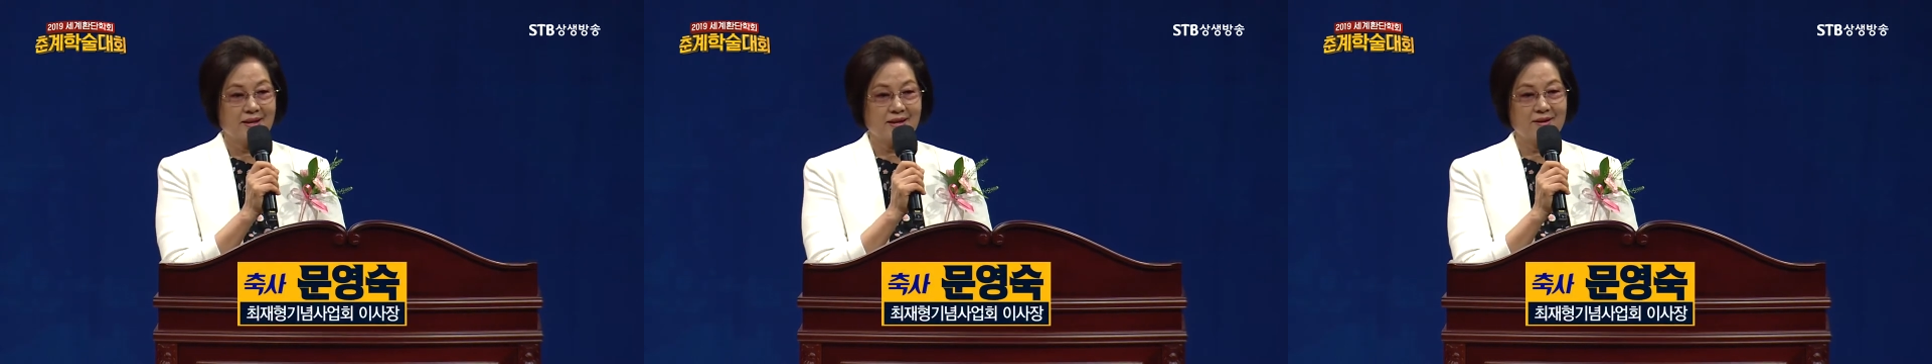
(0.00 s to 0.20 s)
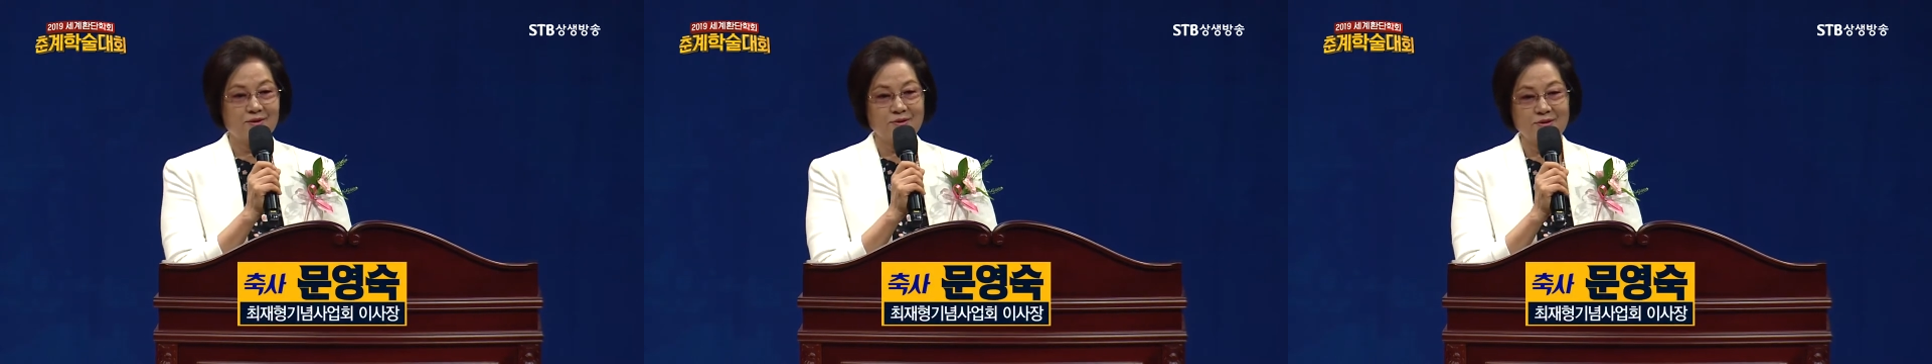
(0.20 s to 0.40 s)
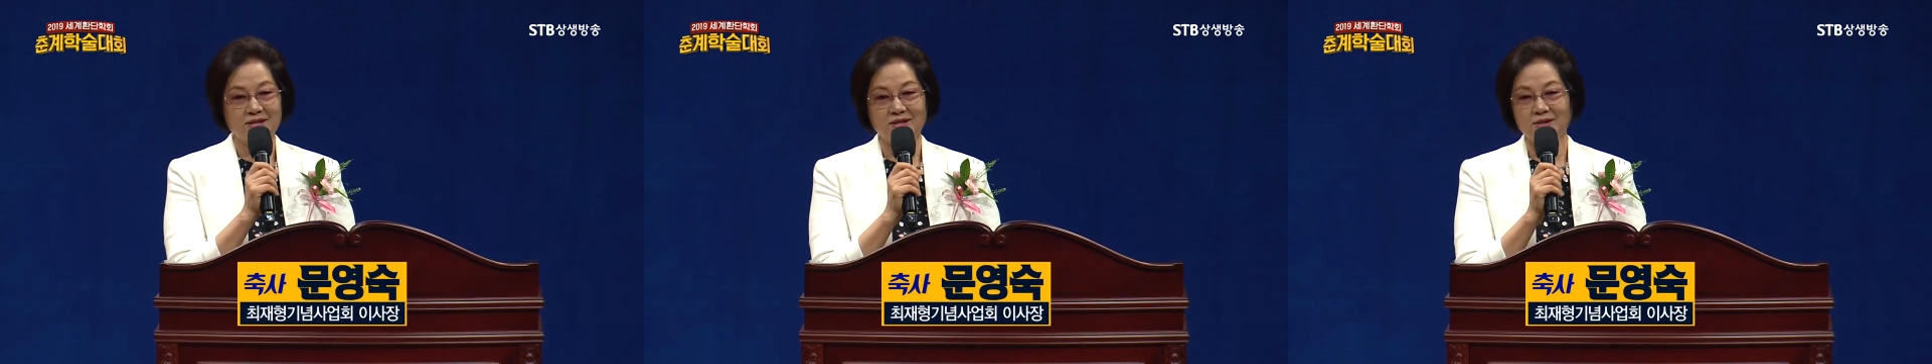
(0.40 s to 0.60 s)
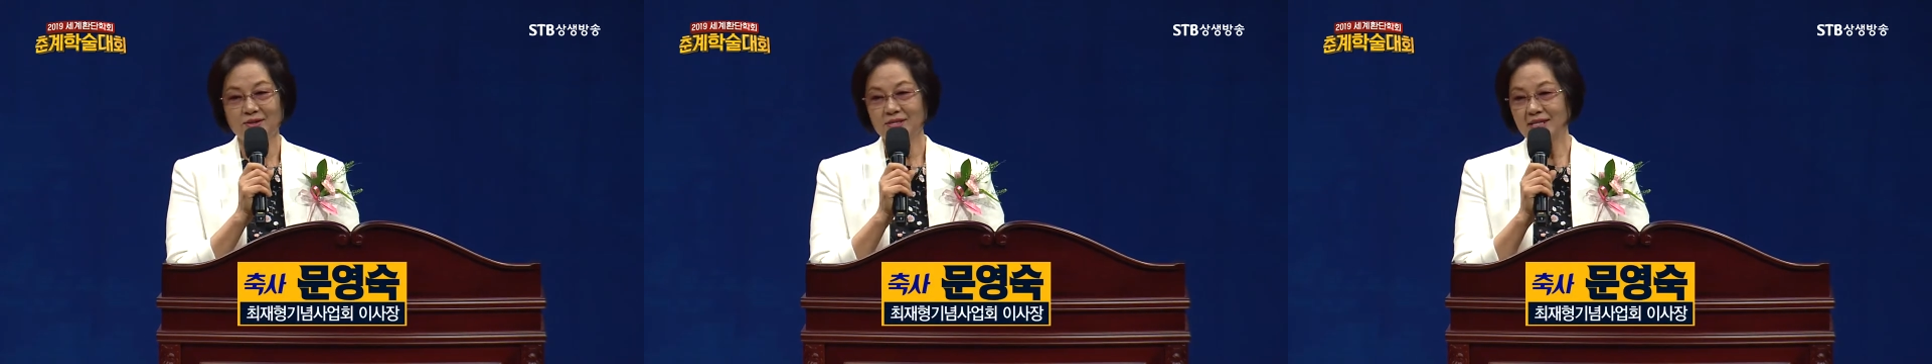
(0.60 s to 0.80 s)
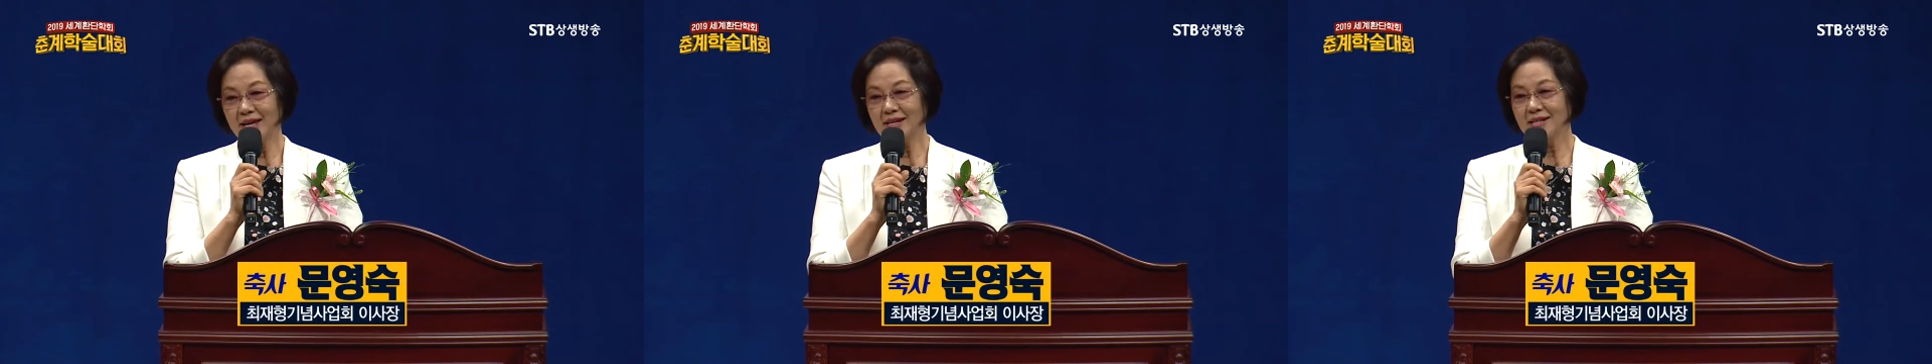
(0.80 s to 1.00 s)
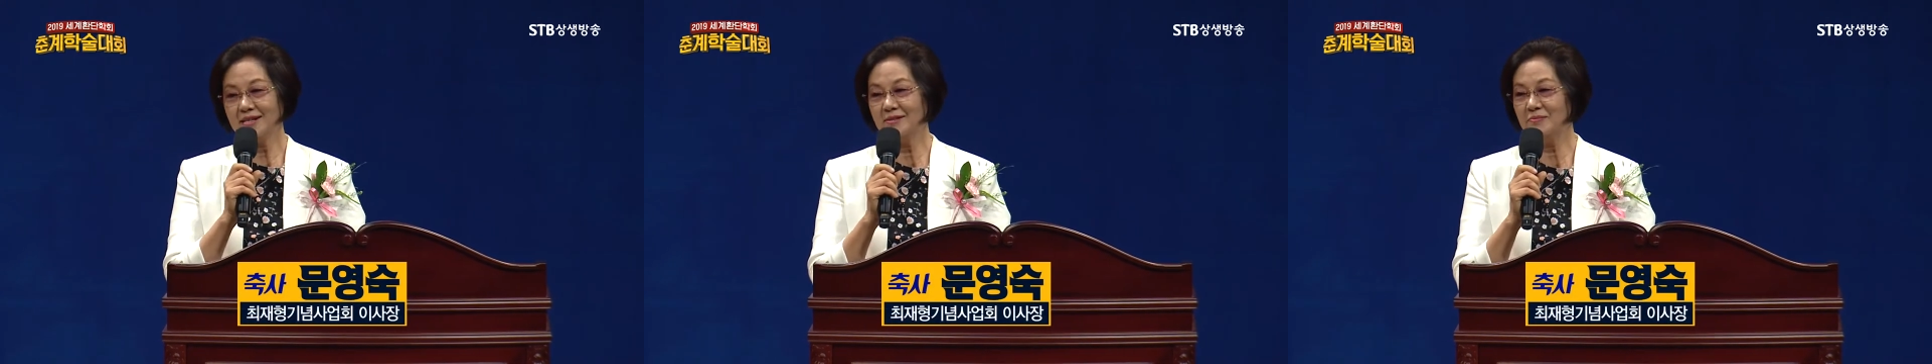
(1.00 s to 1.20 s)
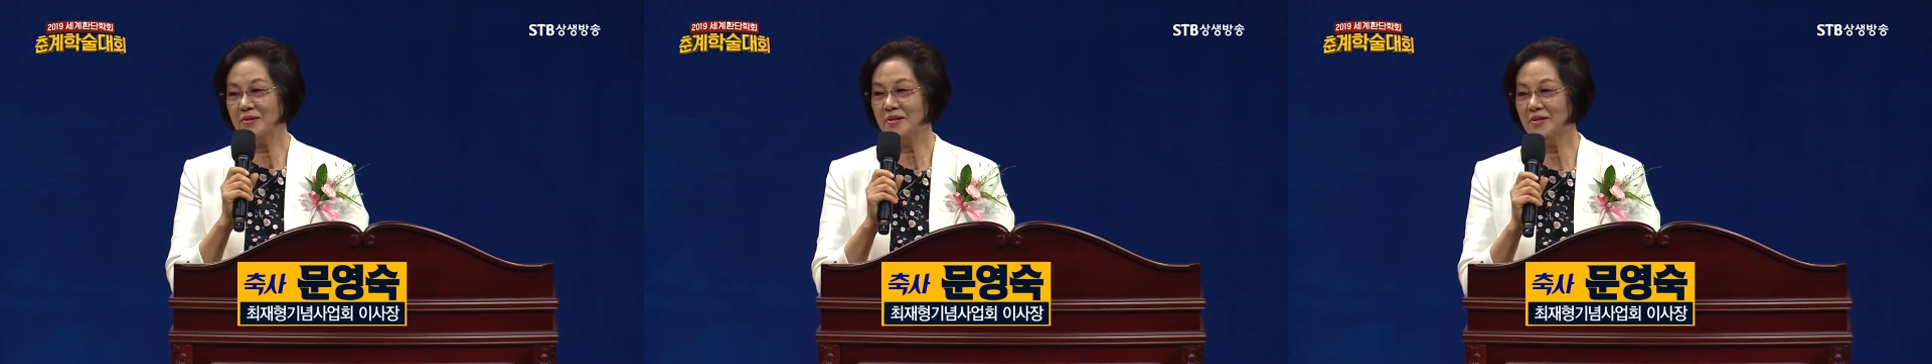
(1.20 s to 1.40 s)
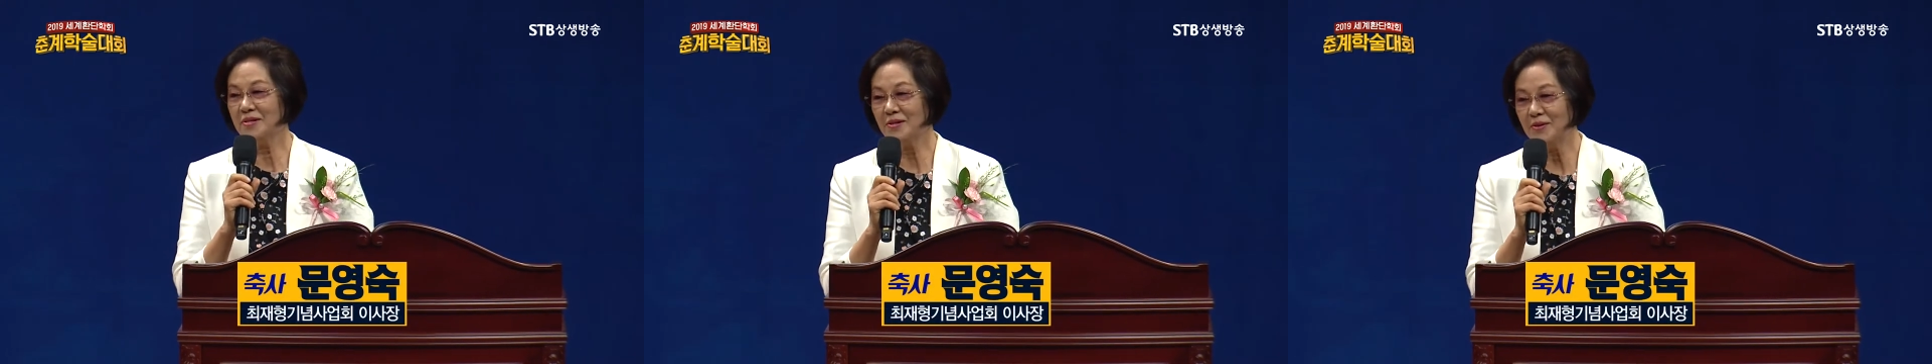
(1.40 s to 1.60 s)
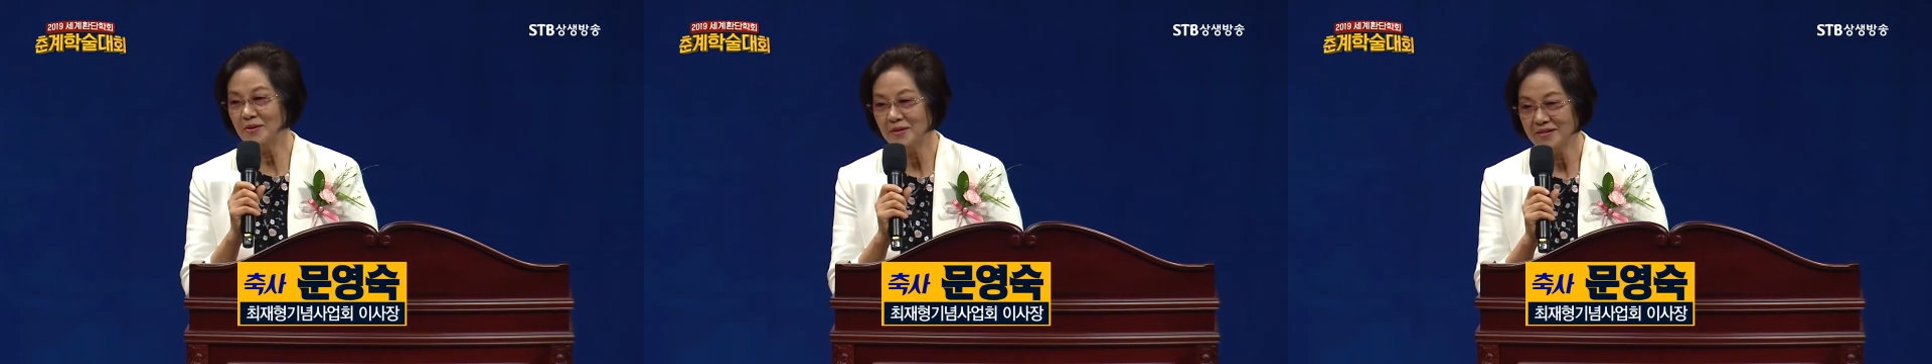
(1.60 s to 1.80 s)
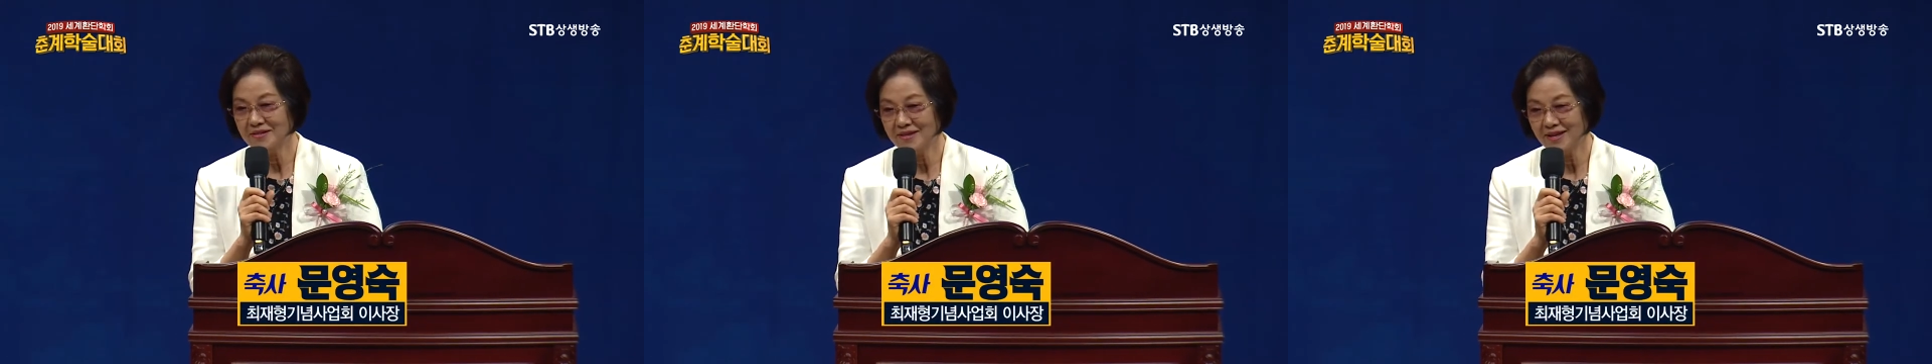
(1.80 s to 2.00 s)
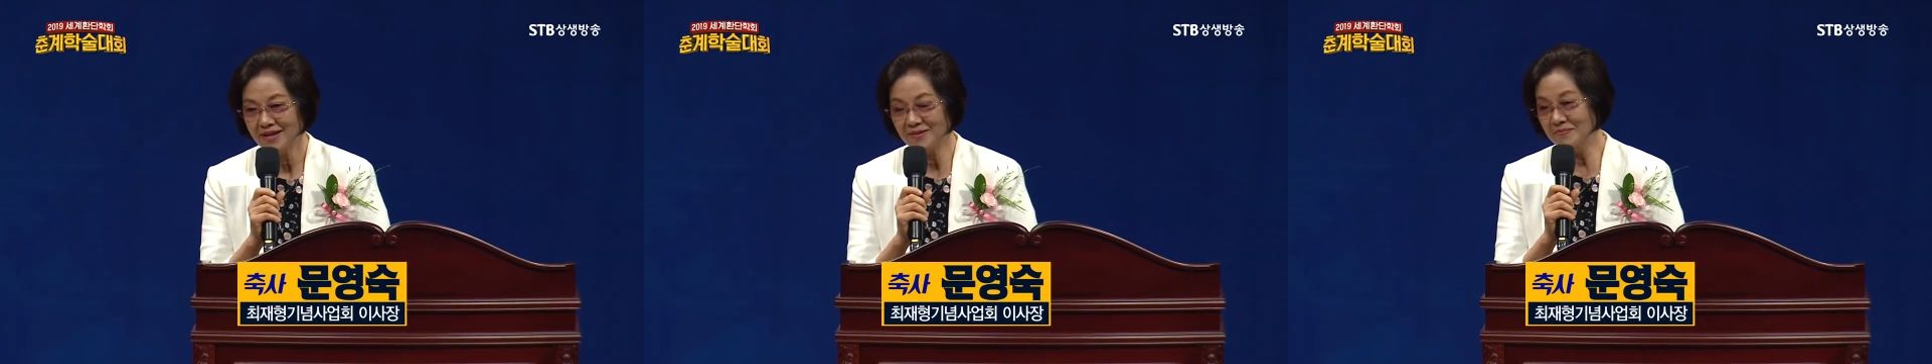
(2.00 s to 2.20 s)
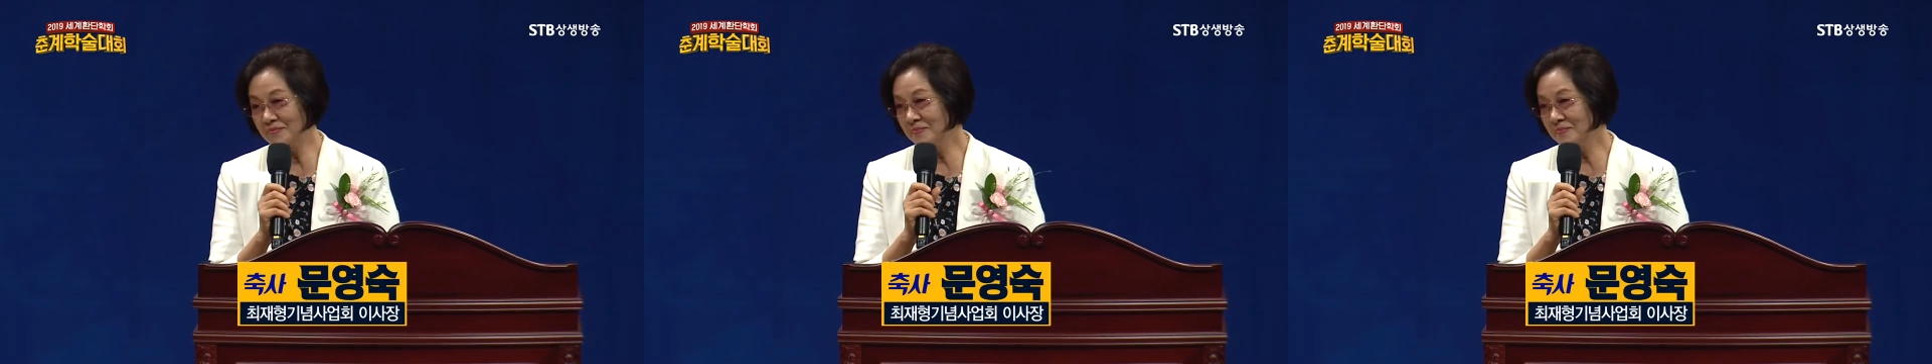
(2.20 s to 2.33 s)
어, 이런 자리를 빌어서 이렇게